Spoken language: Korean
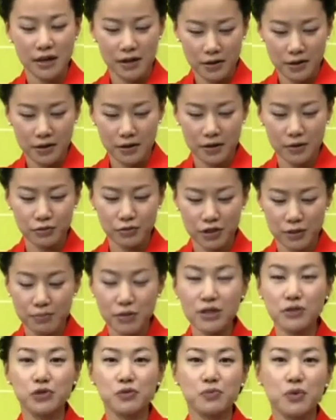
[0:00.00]
어, 우리
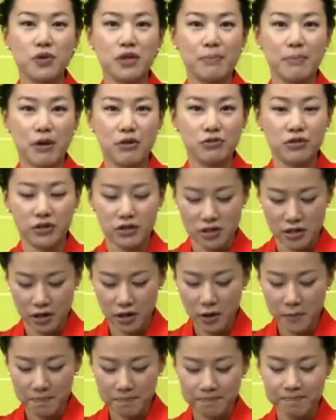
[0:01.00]
필수 표현에 배운
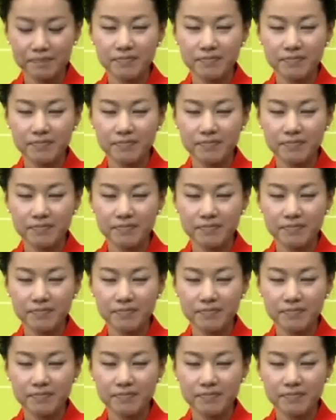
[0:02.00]
것처럼